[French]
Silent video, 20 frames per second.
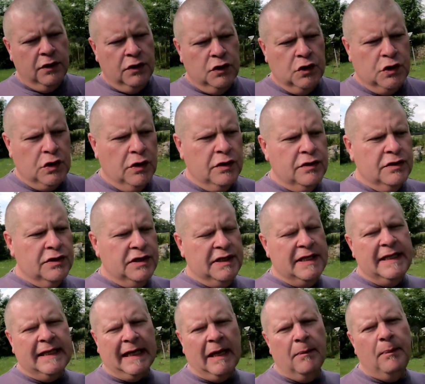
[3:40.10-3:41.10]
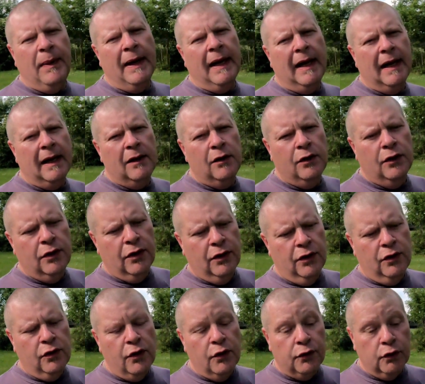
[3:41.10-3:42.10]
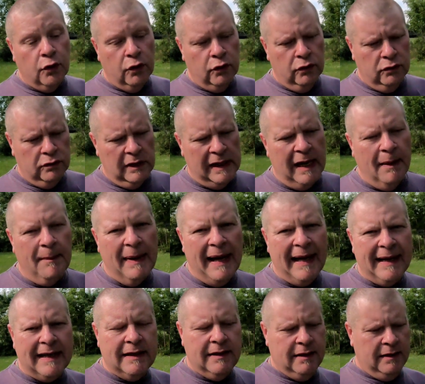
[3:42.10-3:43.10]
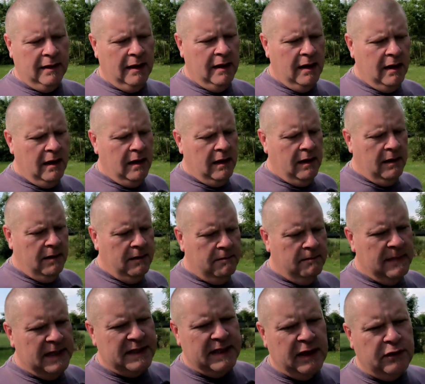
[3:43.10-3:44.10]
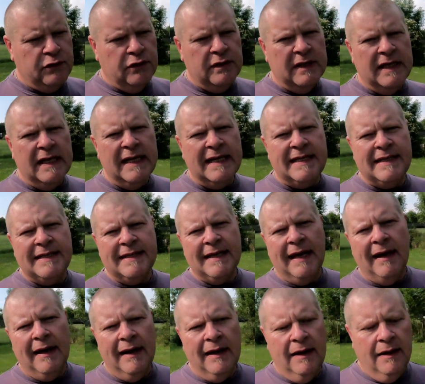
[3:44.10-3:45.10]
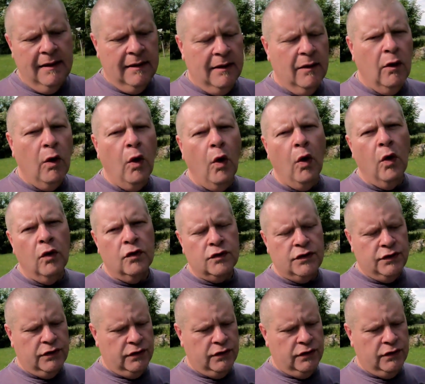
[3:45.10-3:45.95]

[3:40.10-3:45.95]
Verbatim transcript: Je ne citerai pas le, nom, la marque, mais c'est une XA11.